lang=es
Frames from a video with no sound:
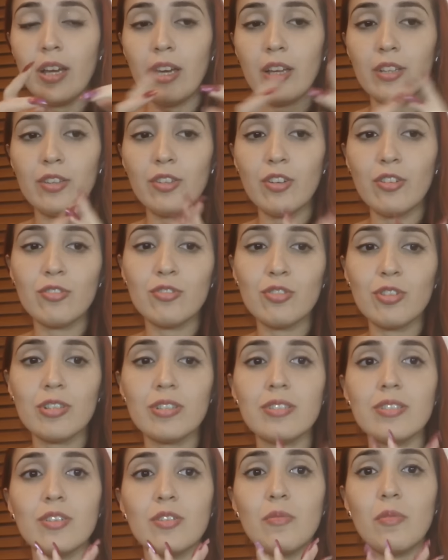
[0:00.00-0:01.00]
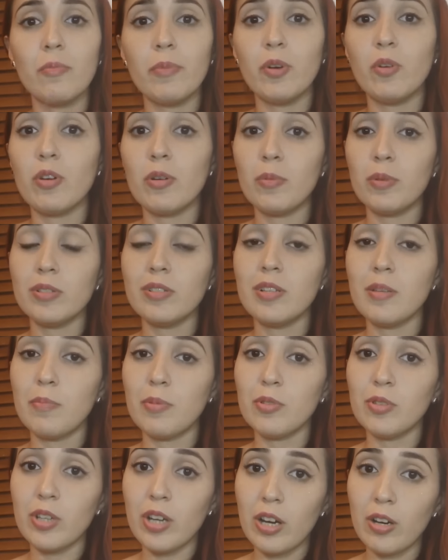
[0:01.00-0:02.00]
entonces, como mi cuerpo es
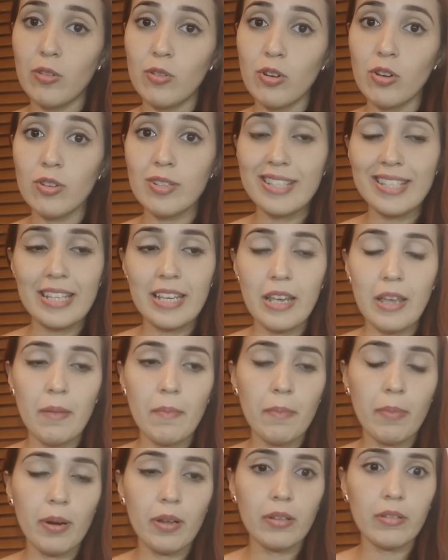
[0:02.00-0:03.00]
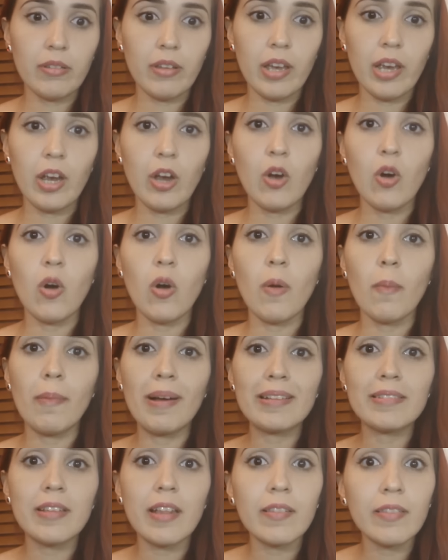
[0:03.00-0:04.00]
tipo triángulo, siempre tengo
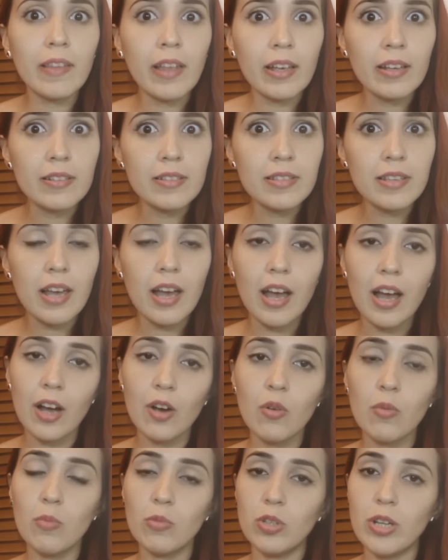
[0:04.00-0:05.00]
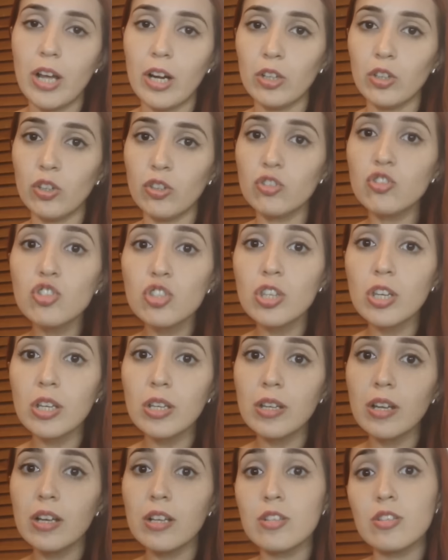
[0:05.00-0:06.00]
más tendencia a acumular
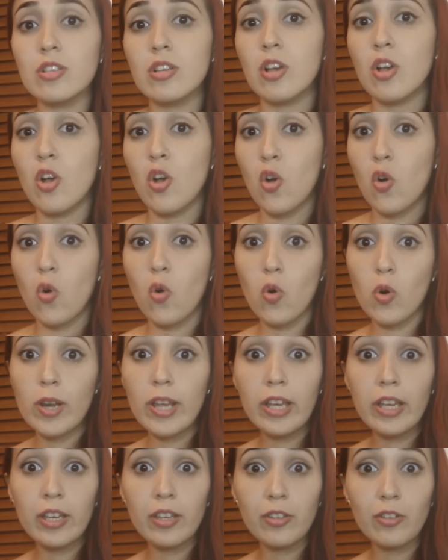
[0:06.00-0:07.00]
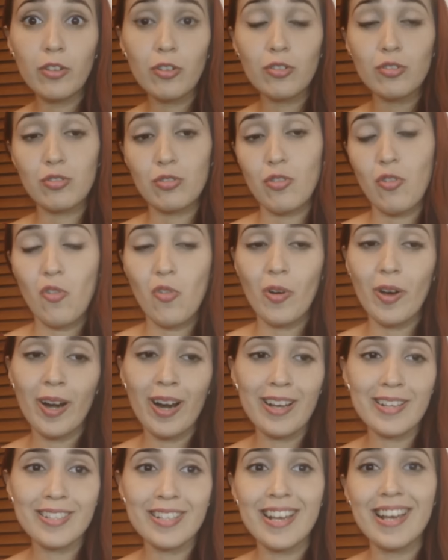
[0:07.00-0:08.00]
toxinas o líquidos o
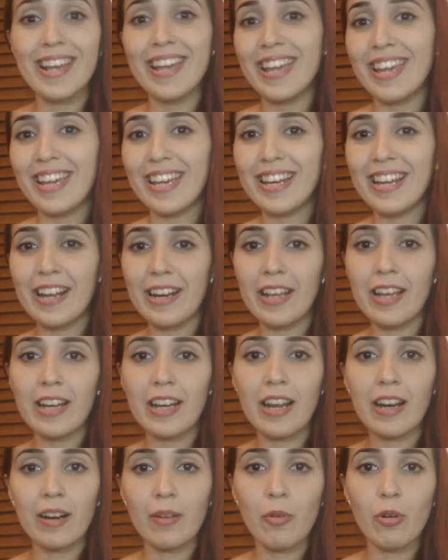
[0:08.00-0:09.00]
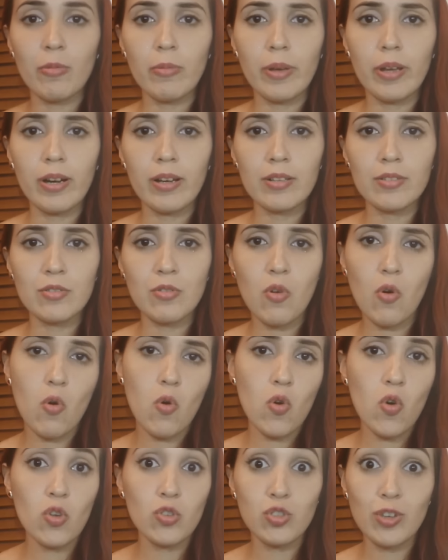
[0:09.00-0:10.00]
grasa en el área de las revolveras
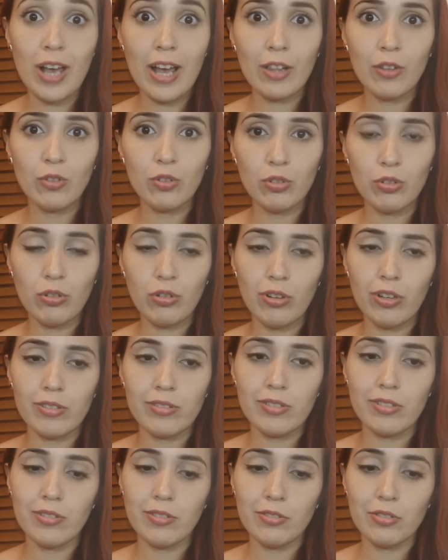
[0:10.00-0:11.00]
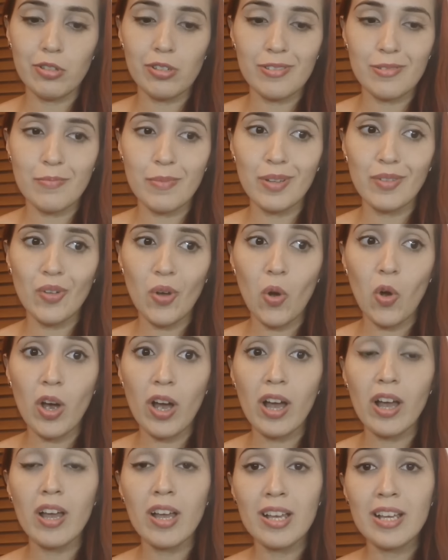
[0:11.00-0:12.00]
o los aductores. Entonces me
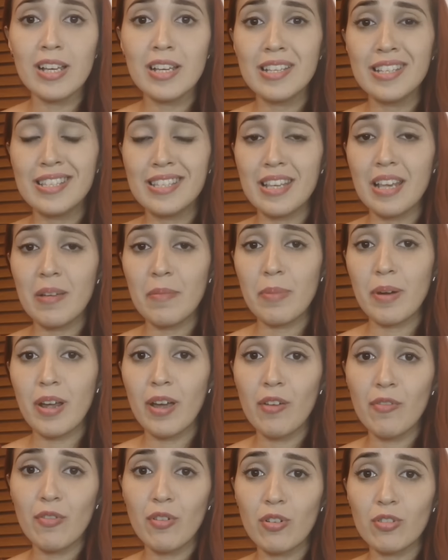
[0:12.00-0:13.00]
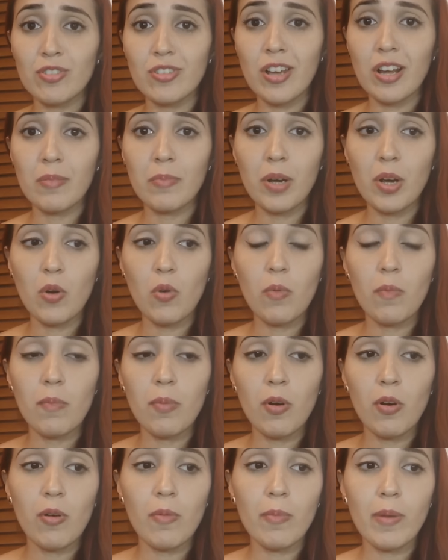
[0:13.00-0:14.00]
toca siempre esforzarme un
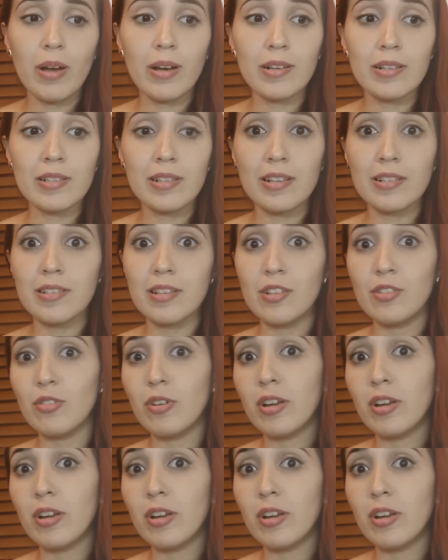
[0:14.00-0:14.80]
poco más haciendo